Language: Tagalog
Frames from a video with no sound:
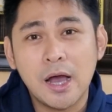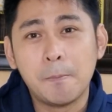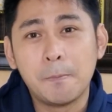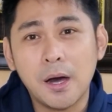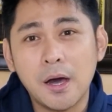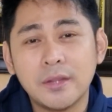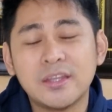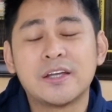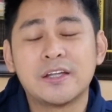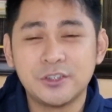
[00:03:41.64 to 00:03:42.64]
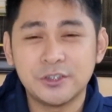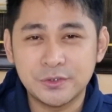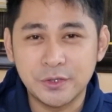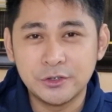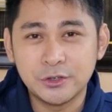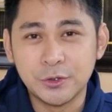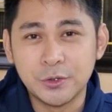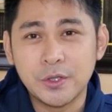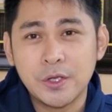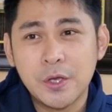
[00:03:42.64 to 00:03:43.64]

upon registration.